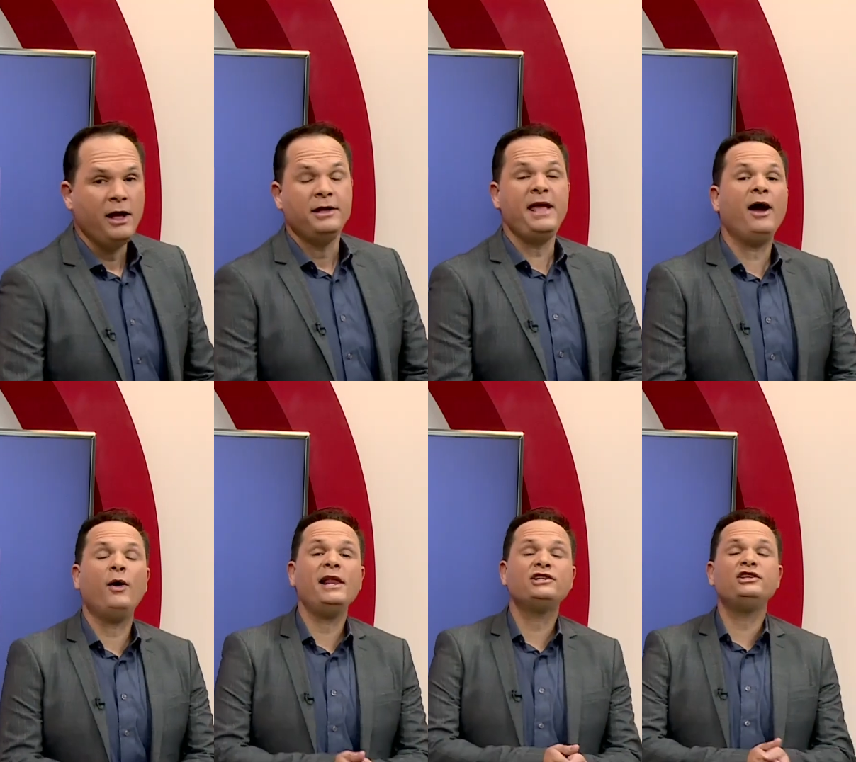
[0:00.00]
E agora a
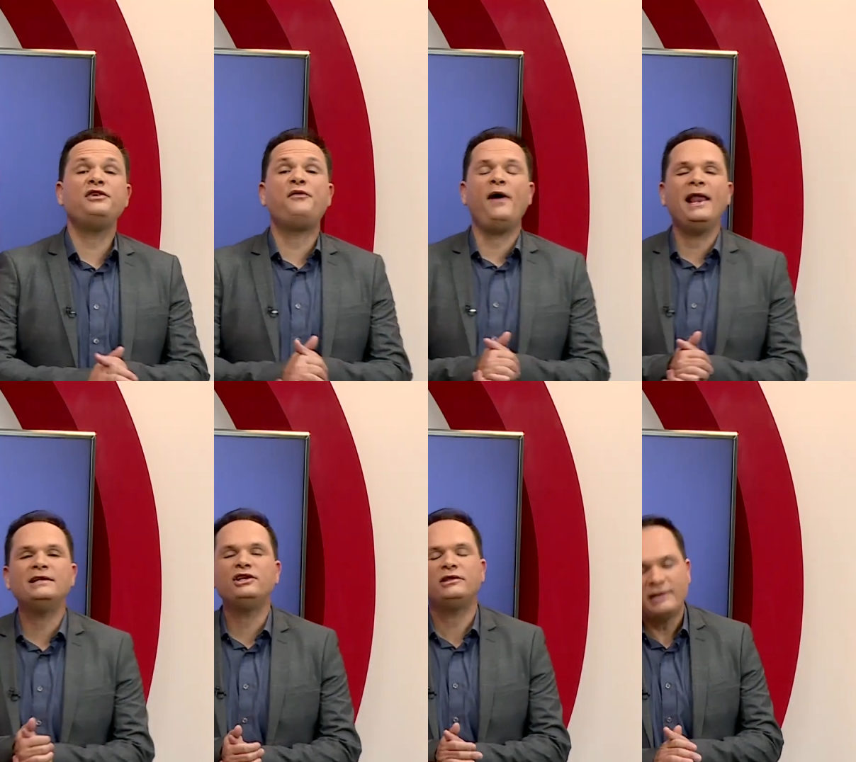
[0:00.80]
gente fala de
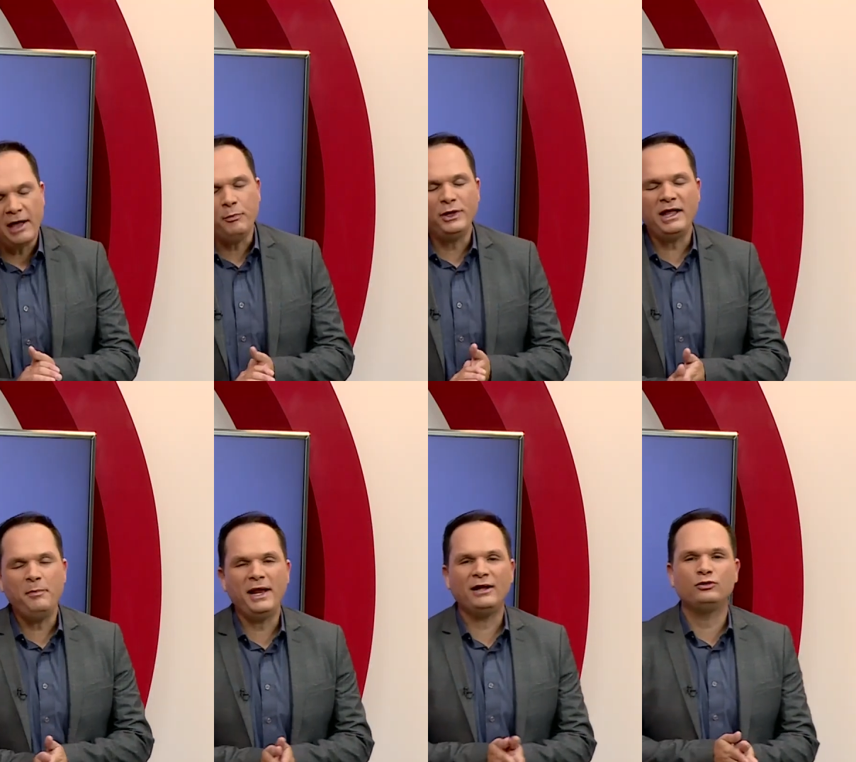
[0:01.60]
tempo e
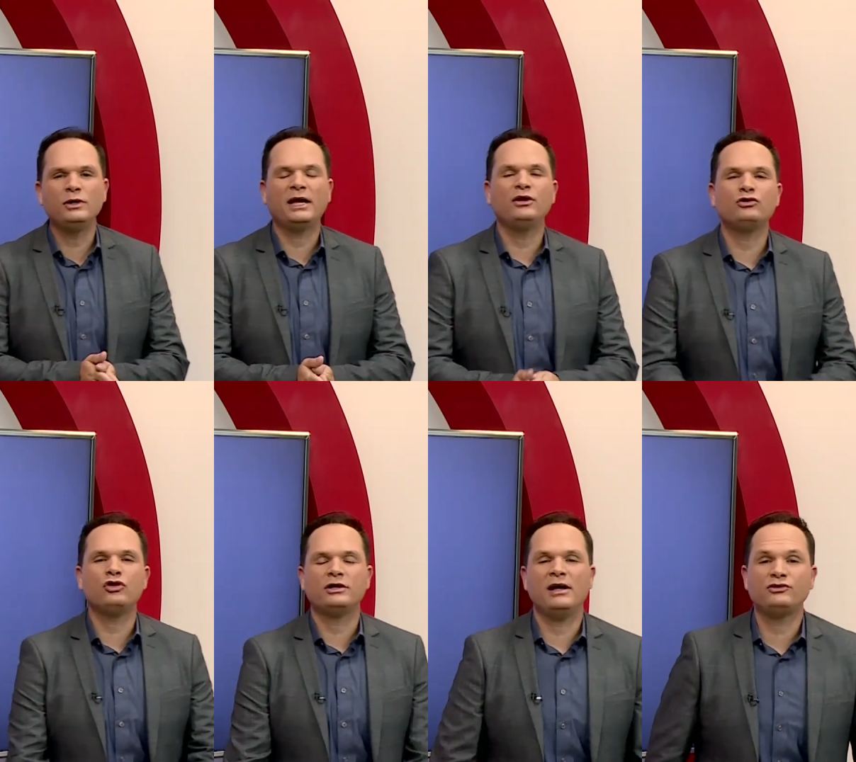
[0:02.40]
temperatura aqui no
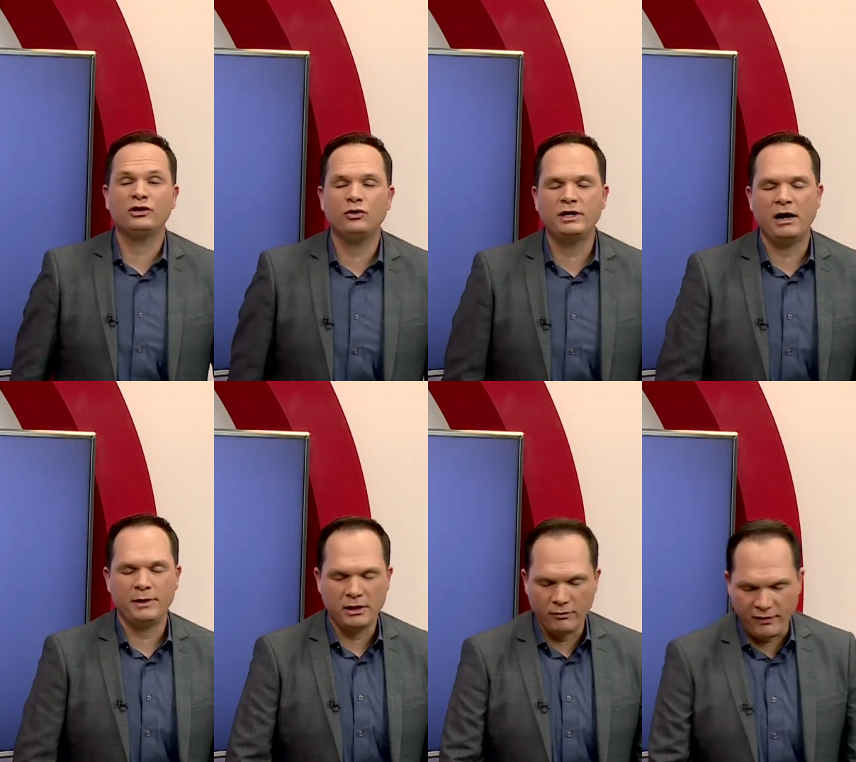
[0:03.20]
Jornal Setorial.
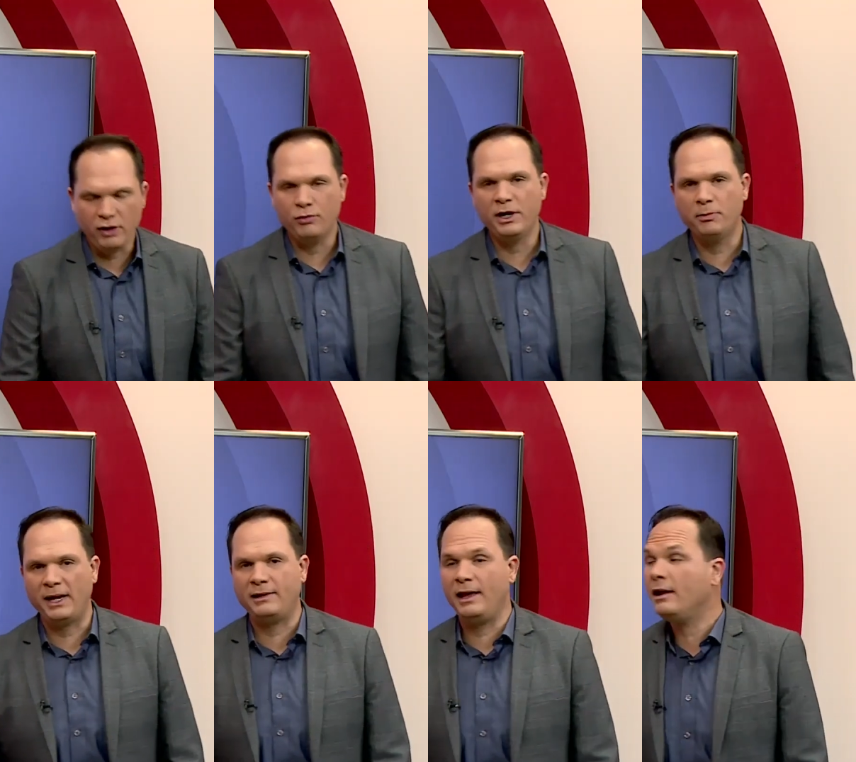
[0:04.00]
Então vem comigo para a
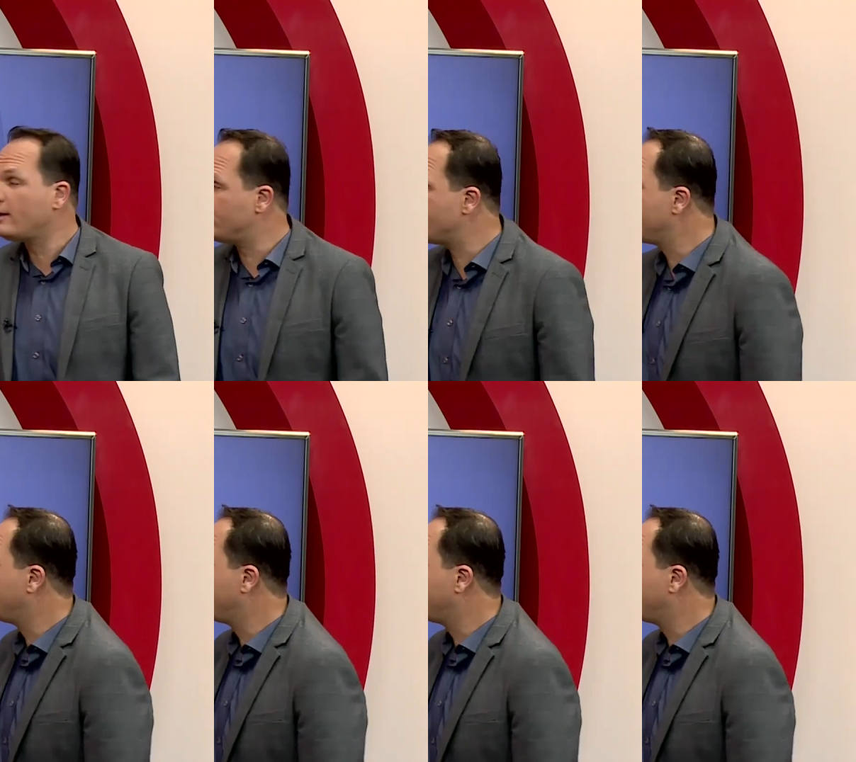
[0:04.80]
tela que a gente